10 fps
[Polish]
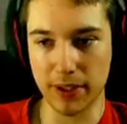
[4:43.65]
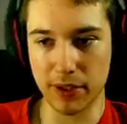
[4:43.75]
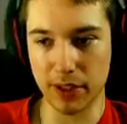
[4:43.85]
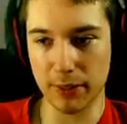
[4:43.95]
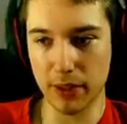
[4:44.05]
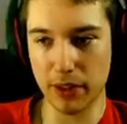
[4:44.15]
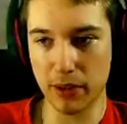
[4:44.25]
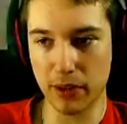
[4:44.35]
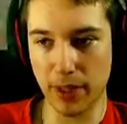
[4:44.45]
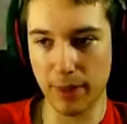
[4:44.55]
Czekamy na
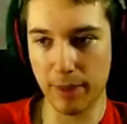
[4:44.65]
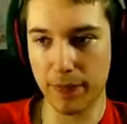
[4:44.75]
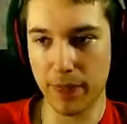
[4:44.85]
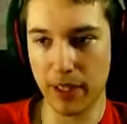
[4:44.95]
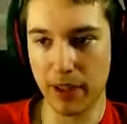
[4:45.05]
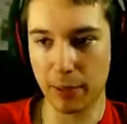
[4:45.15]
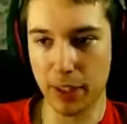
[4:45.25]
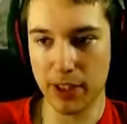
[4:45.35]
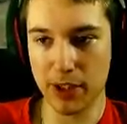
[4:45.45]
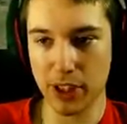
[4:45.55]
Ola. W
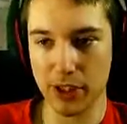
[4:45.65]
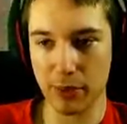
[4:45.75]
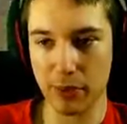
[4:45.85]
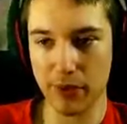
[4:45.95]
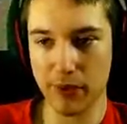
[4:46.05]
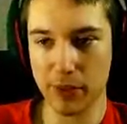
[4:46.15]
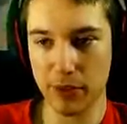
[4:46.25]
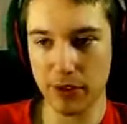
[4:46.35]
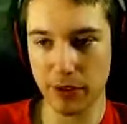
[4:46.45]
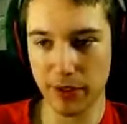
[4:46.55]
międzyczasie budowaliśmy
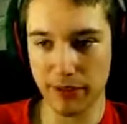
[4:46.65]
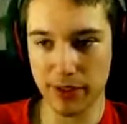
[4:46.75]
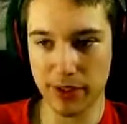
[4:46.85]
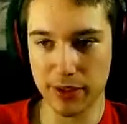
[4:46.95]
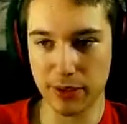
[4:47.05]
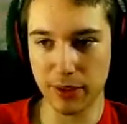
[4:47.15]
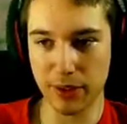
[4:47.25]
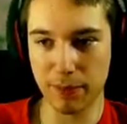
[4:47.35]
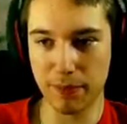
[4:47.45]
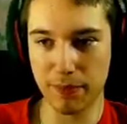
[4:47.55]
to. Jak widać,
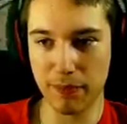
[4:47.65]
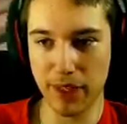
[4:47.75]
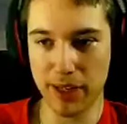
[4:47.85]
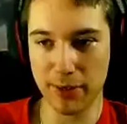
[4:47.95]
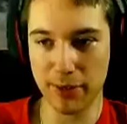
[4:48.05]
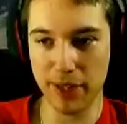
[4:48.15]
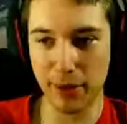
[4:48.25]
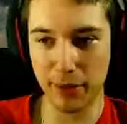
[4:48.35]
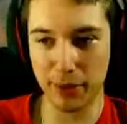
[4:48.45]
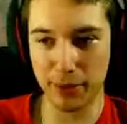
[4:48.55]
tutaj lasu nie
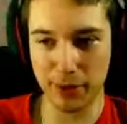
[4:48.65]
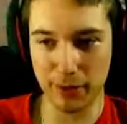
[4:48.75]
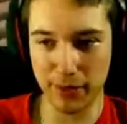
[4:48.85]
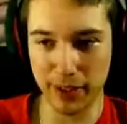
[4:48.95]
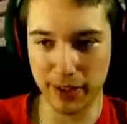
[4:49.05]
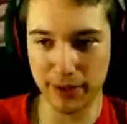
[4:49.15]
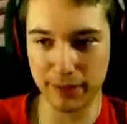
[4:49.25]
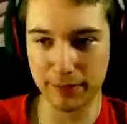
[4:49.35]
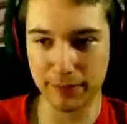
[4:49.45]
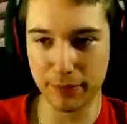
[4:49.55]
ma już kompletnie.
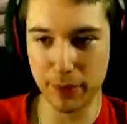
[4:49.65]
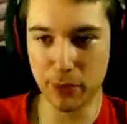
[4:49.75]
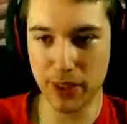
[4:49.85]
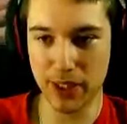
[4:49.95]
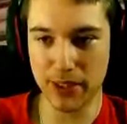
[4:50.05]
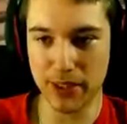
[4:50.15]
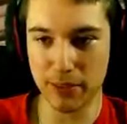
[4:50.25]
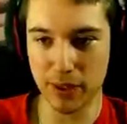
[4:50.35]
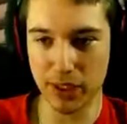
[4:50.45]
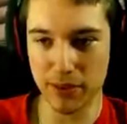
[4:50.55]
Był las, nie
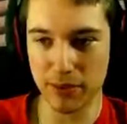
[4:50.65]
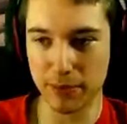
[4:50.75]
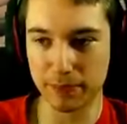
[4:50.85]
ma lasu.